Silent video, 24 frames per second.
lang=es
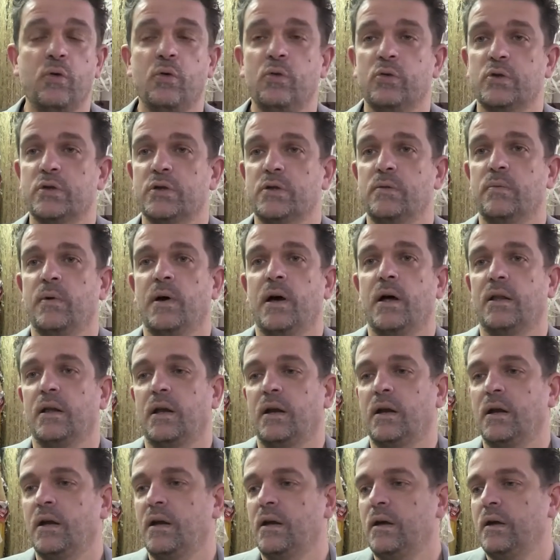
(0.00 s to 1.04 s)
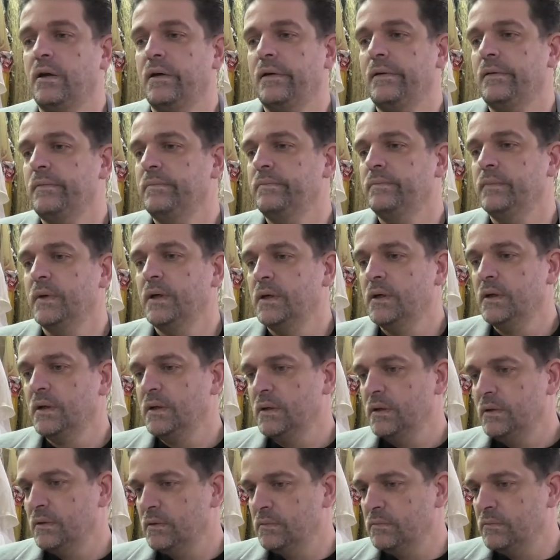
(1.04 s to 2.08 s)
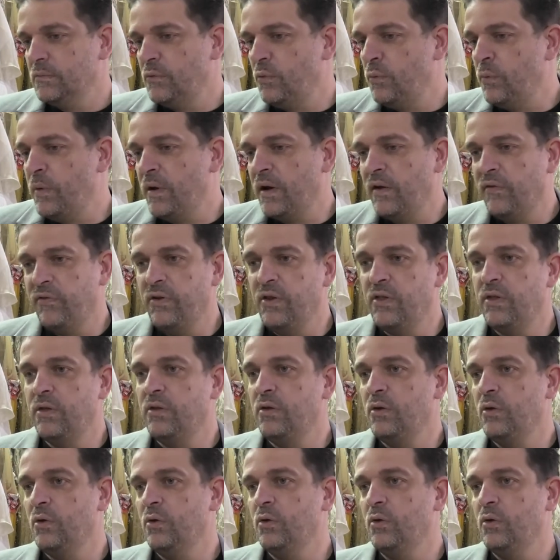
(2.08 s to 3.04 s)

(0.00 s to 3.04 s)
o si va a tener un beneficio,